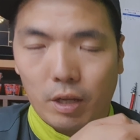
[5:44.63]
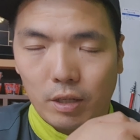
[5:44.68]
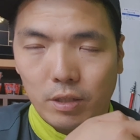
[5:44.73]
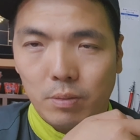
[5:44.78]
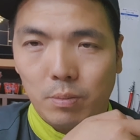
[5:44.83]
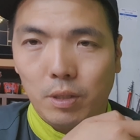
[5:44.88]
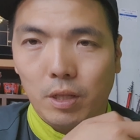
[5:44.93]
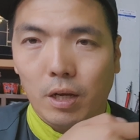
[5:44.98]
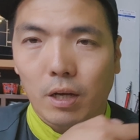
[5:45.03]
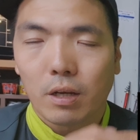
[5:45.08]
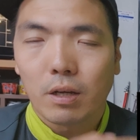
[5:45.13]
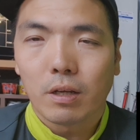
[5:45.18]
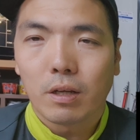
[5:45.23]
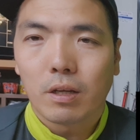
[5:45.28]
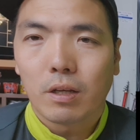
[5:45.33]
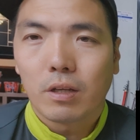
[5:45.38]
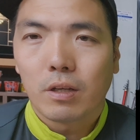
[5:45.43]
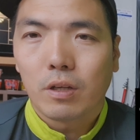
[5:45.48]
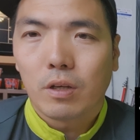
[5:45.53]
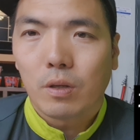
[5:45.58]
되겠습니다.
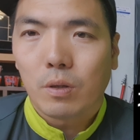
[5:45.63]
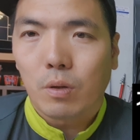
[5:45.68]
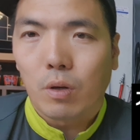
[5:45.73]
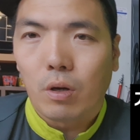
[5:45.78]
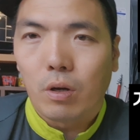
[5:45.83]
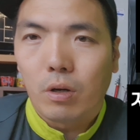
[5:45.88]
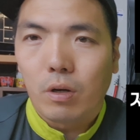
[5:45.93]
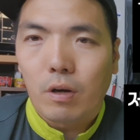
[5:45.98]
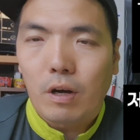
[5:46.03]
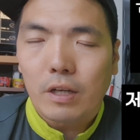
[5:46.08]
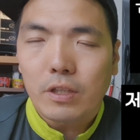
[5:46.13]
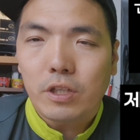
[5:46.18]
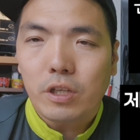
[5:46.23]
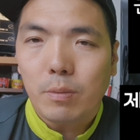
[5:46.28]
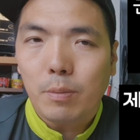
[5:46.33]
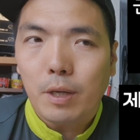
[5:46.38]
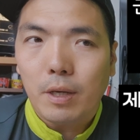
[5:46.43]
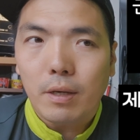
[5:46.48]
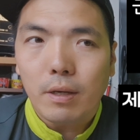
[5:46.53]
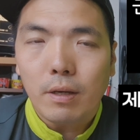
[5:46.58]
어,
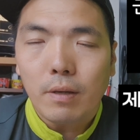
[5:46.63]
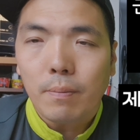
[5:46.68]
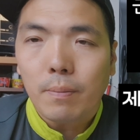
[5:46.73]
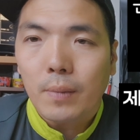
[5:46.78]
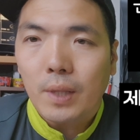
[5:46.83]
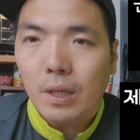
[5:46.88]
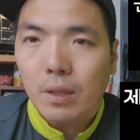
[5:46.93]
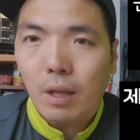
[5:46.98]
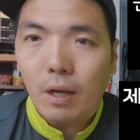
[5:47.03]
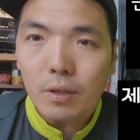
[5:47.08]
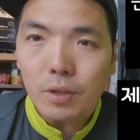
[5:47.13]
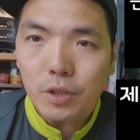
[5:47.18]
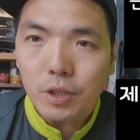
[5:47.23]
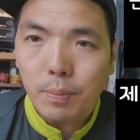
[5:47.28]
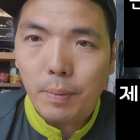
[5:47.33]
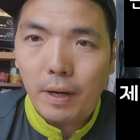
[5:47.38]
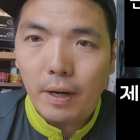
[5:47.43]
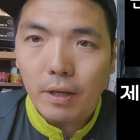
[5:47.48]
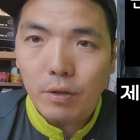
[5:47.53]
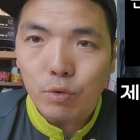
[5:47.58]
아침에 5시
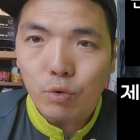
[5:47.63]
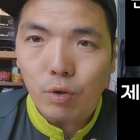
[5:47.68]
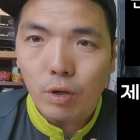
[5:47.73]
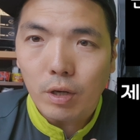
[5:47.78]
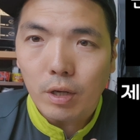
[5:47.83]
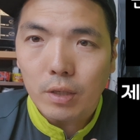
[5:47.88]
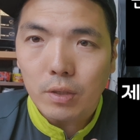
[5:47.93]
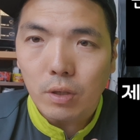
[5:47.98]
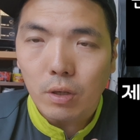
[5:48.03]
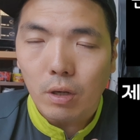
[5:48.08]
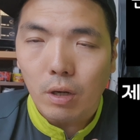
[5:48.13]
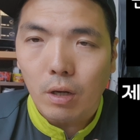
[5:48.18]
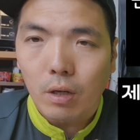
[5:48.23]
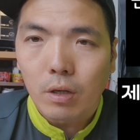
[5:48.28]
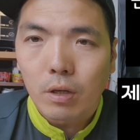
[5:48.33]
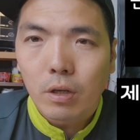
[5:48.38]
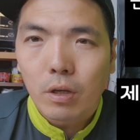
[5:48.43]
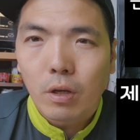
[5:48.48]
반에 출항해서